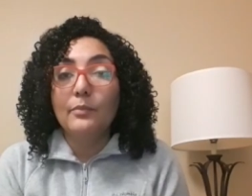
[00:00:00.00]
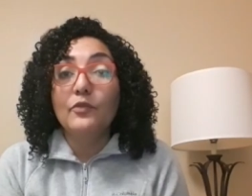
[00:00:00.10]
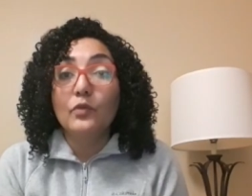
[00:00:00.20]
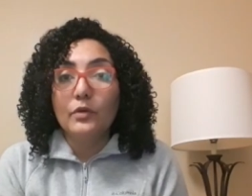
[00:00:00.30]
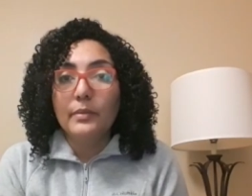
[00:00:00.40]

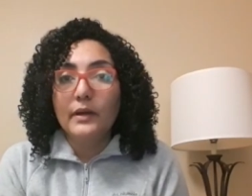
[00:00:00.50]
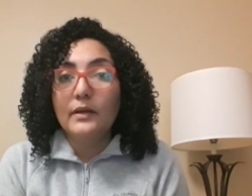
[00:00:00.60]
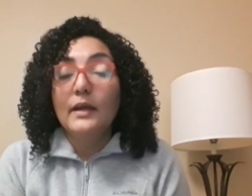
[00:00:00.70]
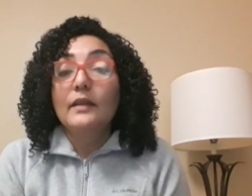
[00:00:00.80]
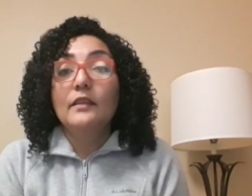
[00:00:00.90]

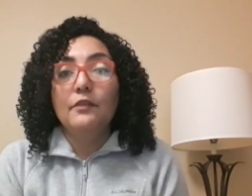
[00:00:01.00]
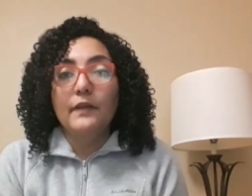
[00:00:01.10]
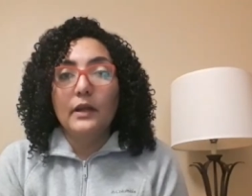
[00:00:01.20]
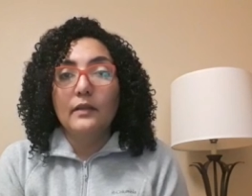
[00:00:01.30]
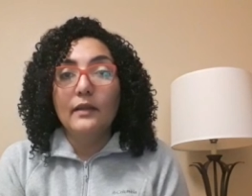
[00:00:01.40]
absorber
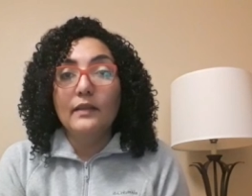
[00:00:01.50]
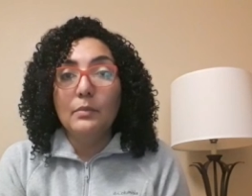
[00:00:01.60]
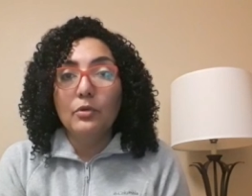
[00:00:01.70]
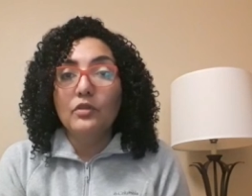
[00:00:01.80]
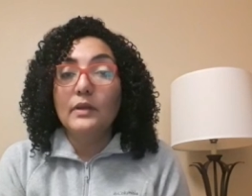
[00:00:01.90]
diferentes
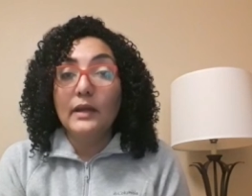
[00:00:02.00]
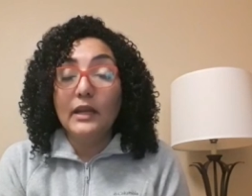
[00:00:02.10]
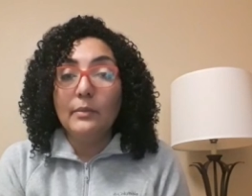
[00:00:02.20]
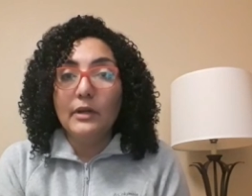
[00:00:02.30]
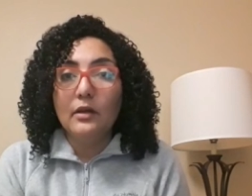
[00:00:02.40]
tipos de
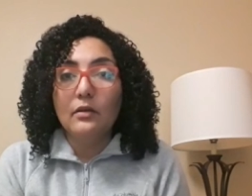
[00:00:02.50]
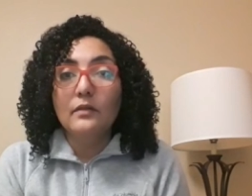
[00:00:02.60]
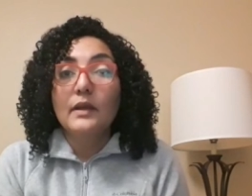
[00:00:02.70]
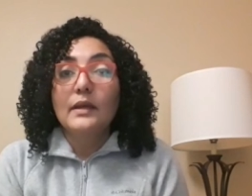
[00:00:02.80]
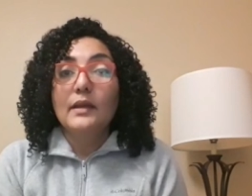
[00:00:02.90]
químicos